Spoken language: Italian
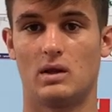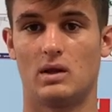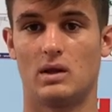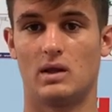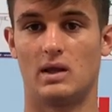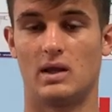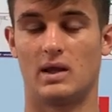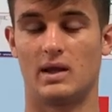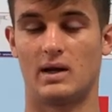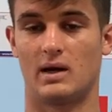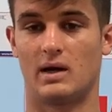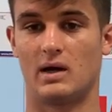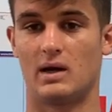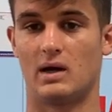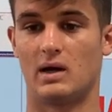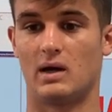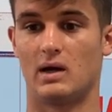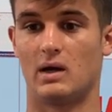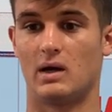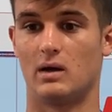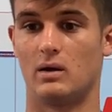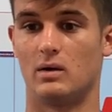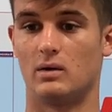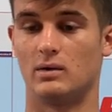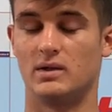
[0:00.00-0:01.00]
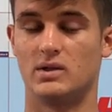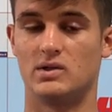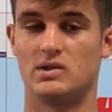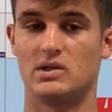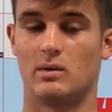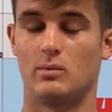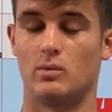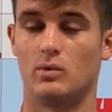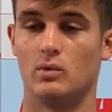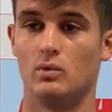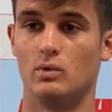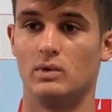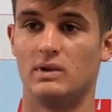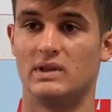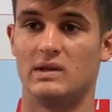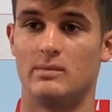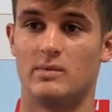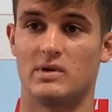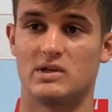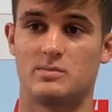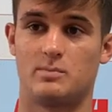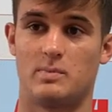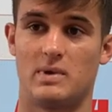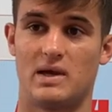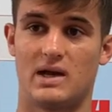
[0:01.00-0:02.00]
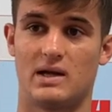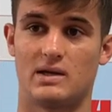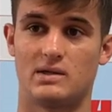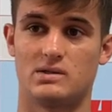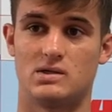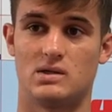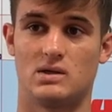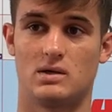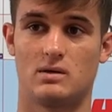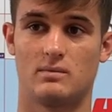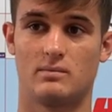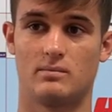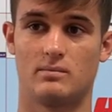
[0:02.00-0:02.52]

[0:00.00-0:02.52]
era diciamo un'ultima spiaggia